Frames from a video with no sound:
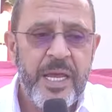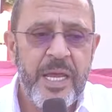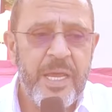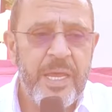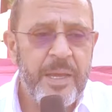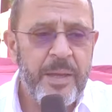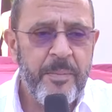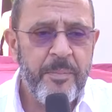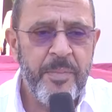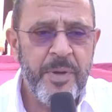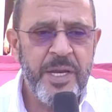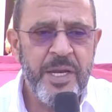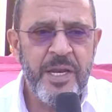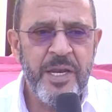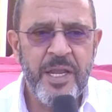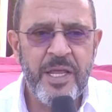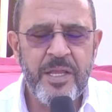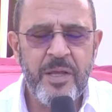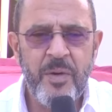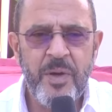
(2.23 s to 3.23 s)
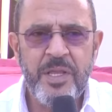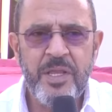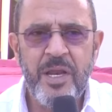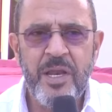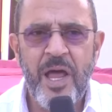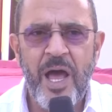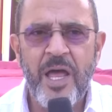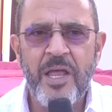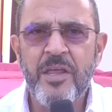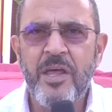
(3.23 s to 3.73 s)
آه، من الندوات
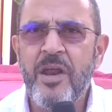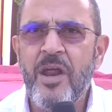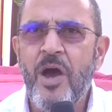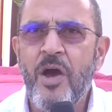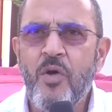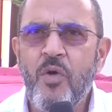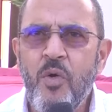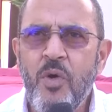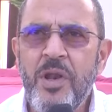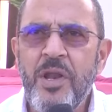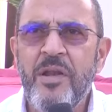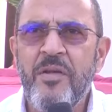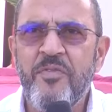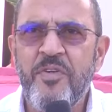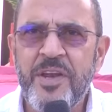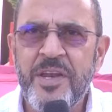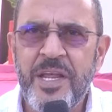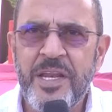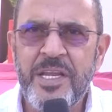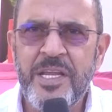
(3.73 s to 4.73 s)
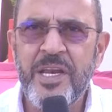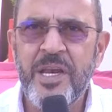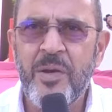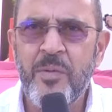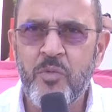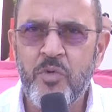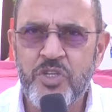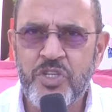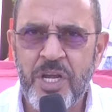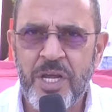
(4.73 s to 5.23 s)
اللي حضرها كل الفنانين
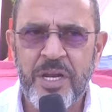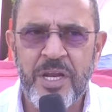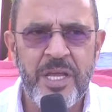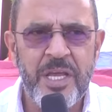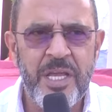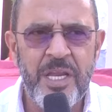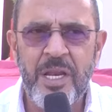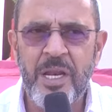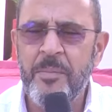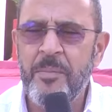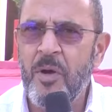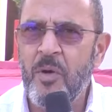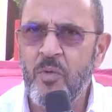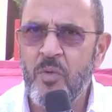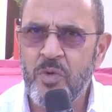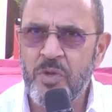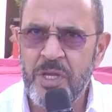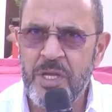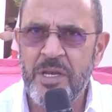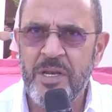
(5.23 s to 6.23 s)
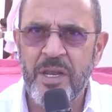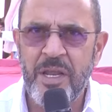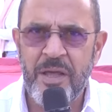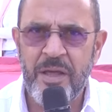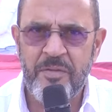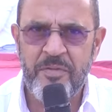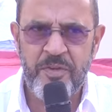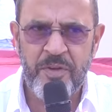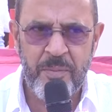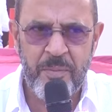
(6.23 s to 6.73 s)
المشاركين الموجودين
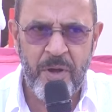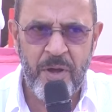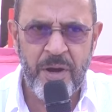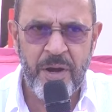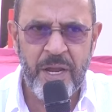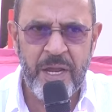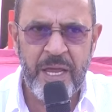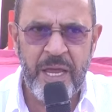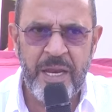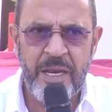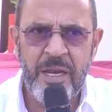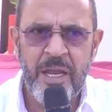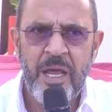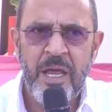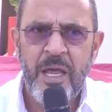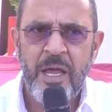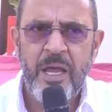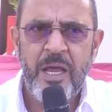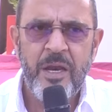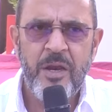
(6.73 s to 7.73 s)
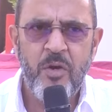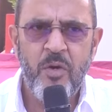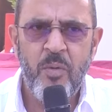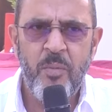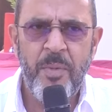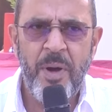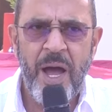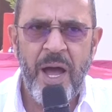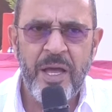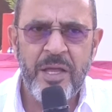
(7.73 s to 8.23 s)
آه، في المهرجان ان
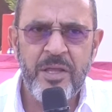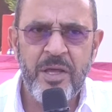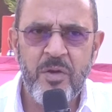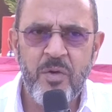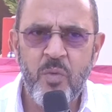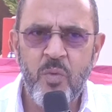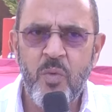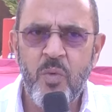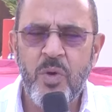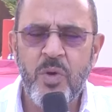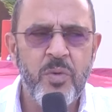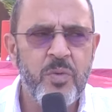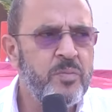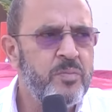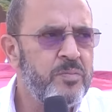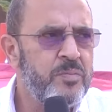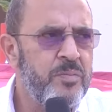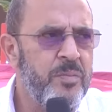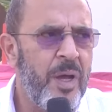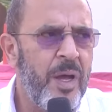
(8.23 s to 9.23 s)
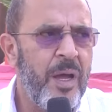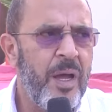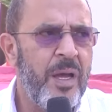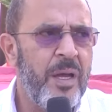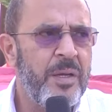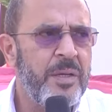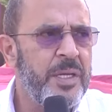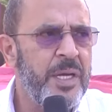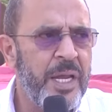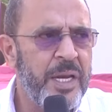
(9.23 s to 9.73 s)
هم حضروا
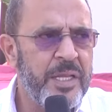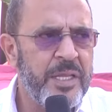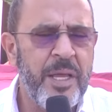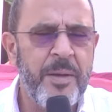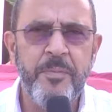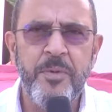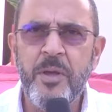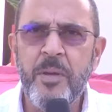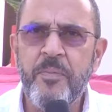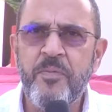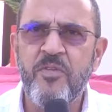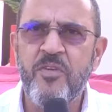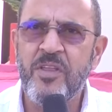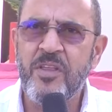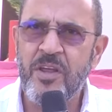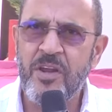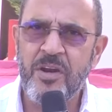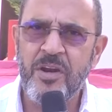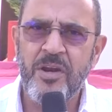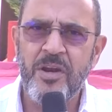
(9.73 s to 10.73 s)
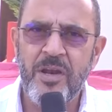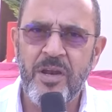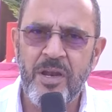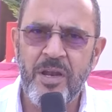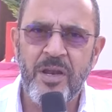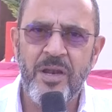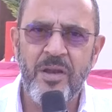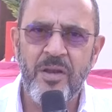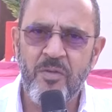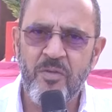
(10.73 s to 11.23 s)
آه، يعني ده بيبسط
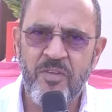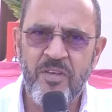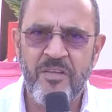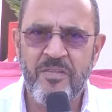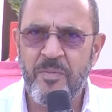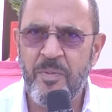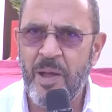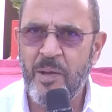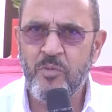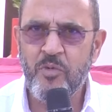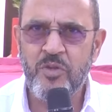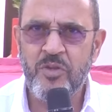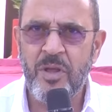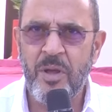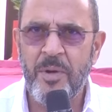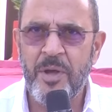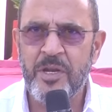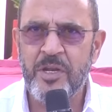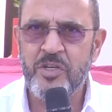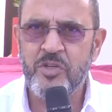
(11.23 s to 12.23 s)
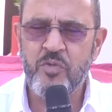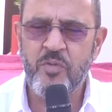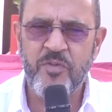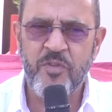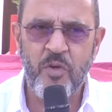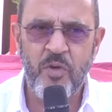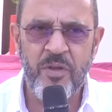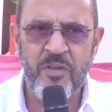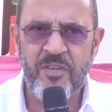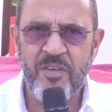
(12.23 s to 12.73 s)
الأستاذ محمود طبعا نشوف
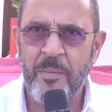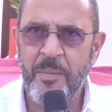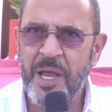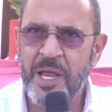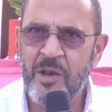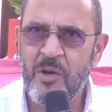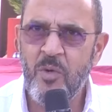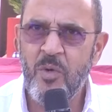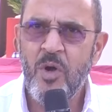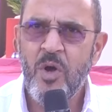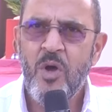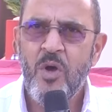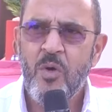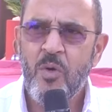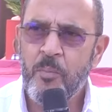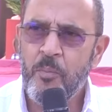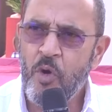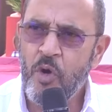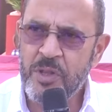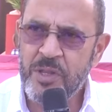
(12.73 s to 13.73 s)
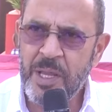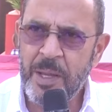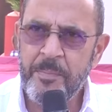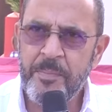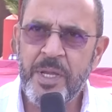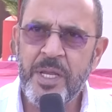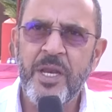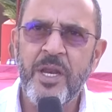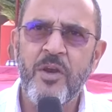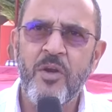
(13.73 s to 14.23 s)
كل زمايله
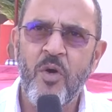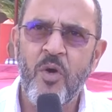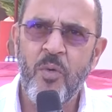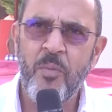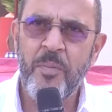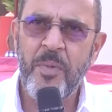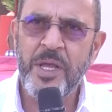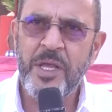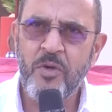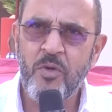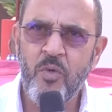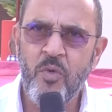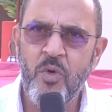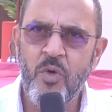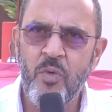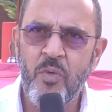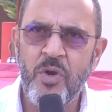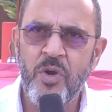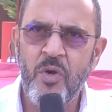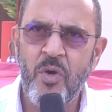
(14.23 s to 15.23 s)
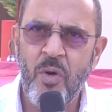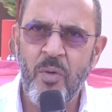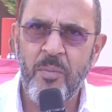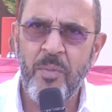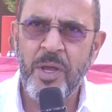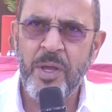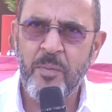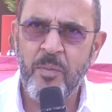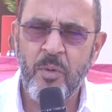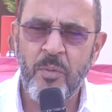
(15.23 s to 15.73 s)
مهتمين ان هم يجوا له وان هم
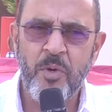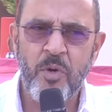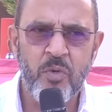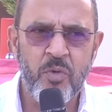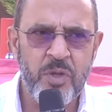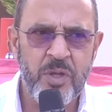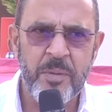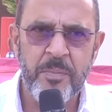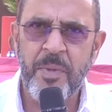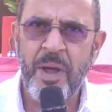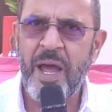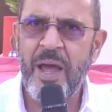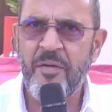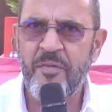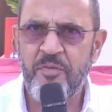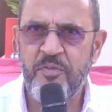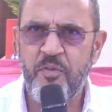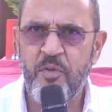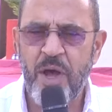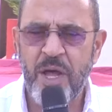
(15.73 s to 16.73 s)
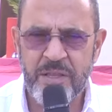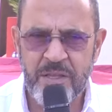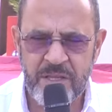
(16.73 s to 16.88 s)
يبقوا موجودين معاه في وقت